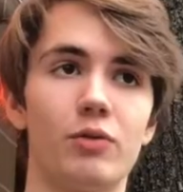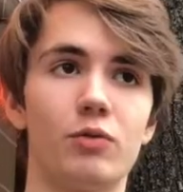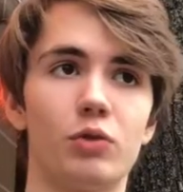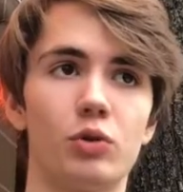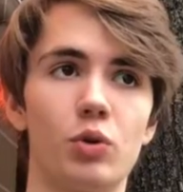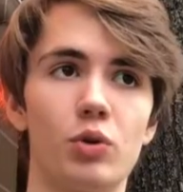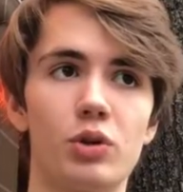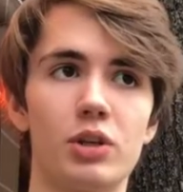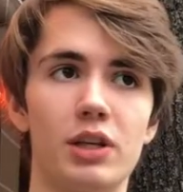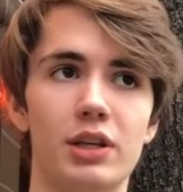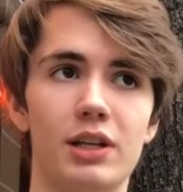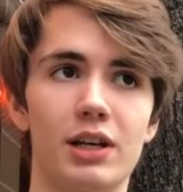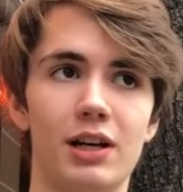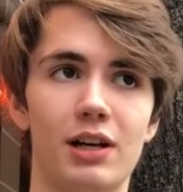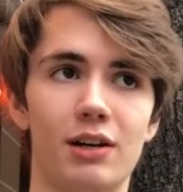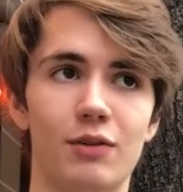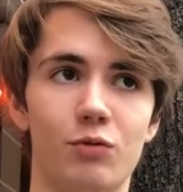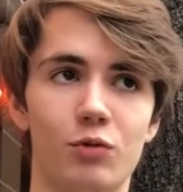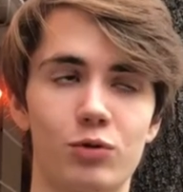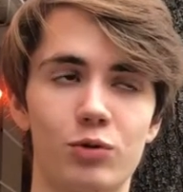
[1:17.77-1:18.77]
в итоге
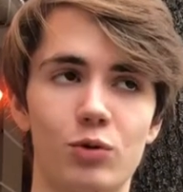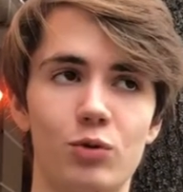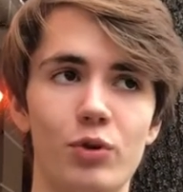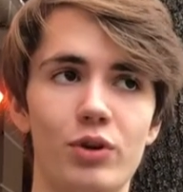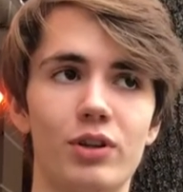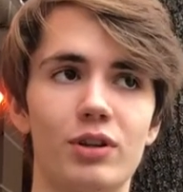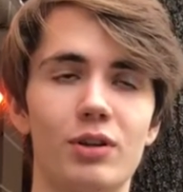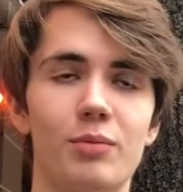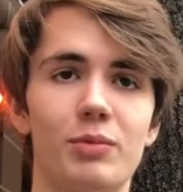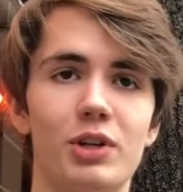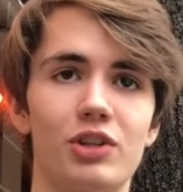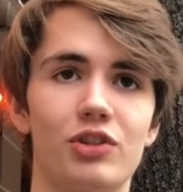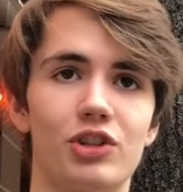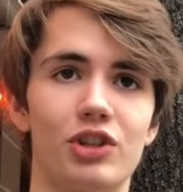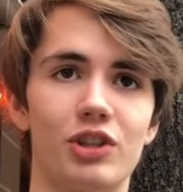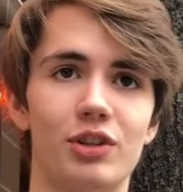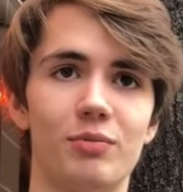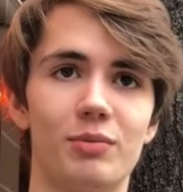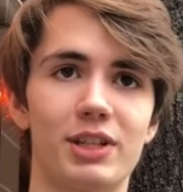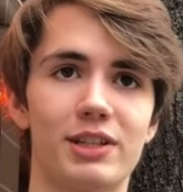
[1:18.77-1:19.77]
я в ускоренном
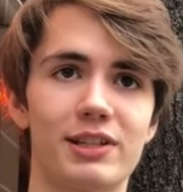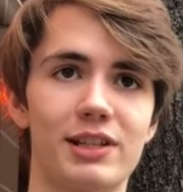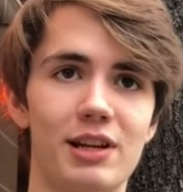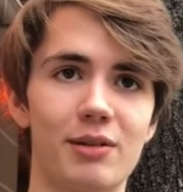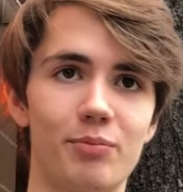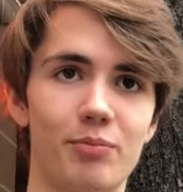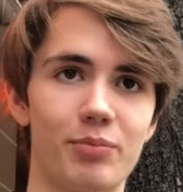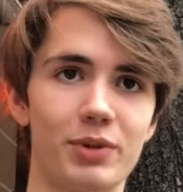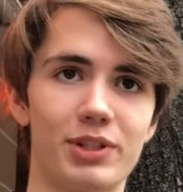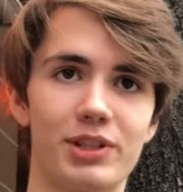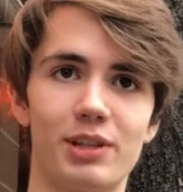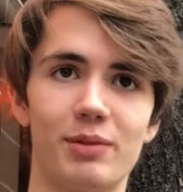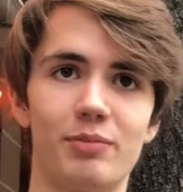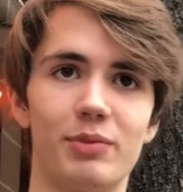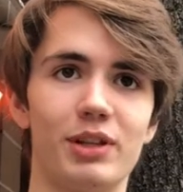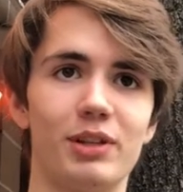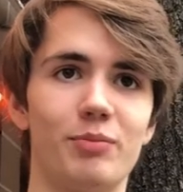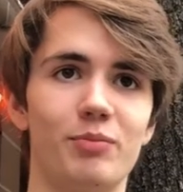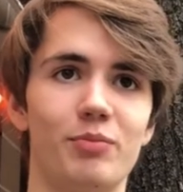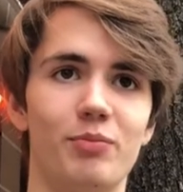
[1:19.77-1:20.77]
режиме, сам по
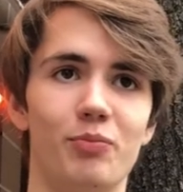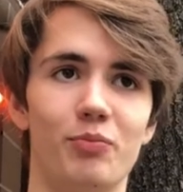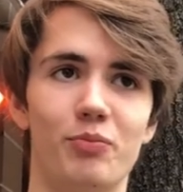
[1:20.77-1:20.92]
себе,